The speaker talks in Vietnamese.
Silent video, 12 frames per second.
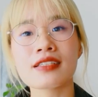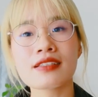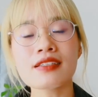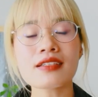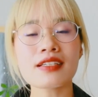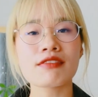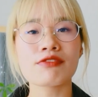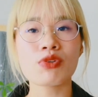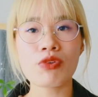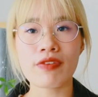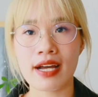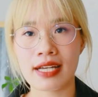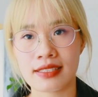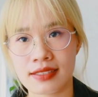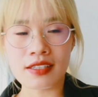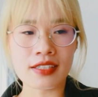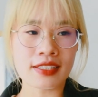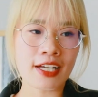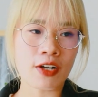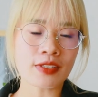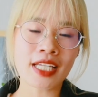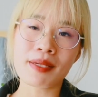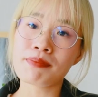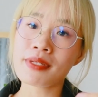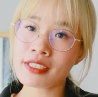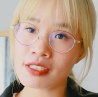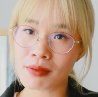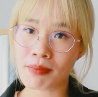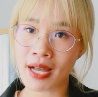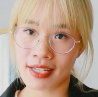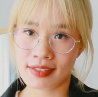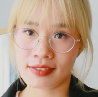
kiến thức là vô vàn người ta có thể biết trước bạn